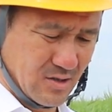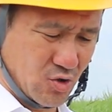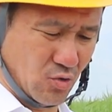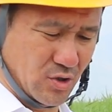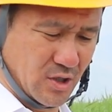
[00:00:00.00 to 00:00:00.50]

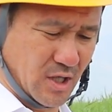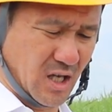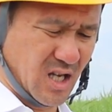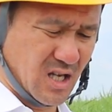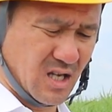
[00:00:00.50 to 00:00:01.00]
職人で
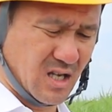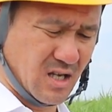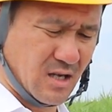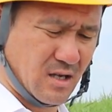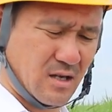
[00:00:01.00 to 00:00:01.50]
ね
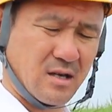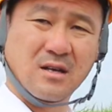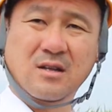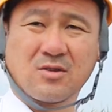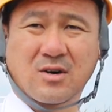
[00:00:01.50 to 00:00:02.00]

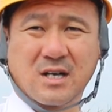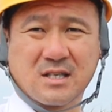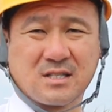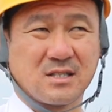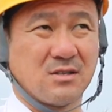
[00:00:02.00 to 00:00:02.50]
の
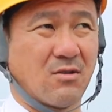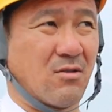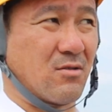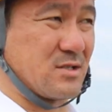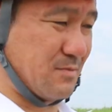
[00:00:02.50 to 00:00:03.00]
話
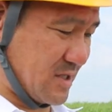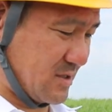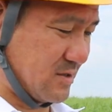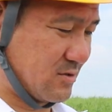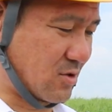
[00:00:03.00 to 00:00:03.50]
をしま
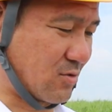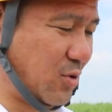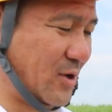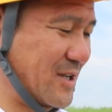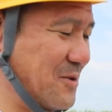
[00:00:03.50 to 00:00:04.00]
すちょっとこ
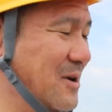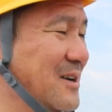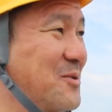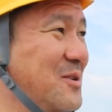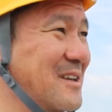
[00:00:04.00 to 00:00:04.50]
れ
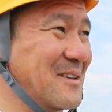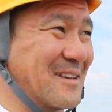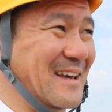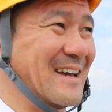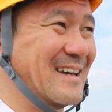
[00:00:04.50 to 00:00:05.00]
際どいけど
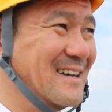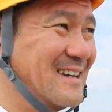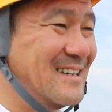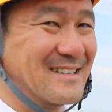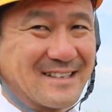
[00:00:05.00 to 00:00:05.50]
ね
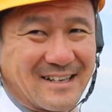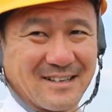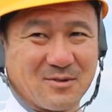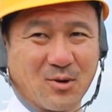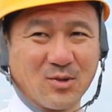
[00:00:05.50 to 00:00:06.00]
なん
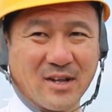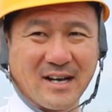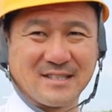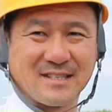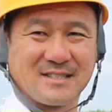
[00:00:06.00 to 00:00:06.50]
かこんな
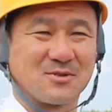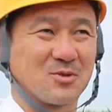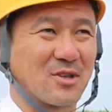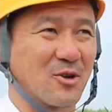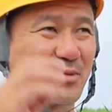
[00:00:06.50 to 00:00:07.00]
会社に仕
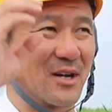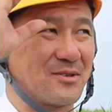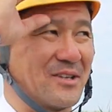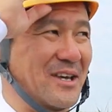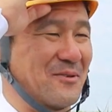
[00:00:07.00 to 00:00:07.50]
事頼みた
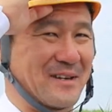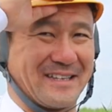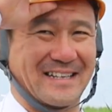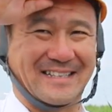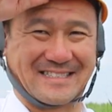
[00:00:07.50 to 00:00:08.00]
くねえ
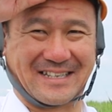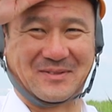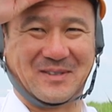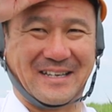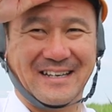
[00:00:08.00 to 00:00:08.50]
わってなっちゃ
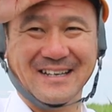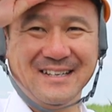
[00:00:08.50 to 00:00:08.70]
うで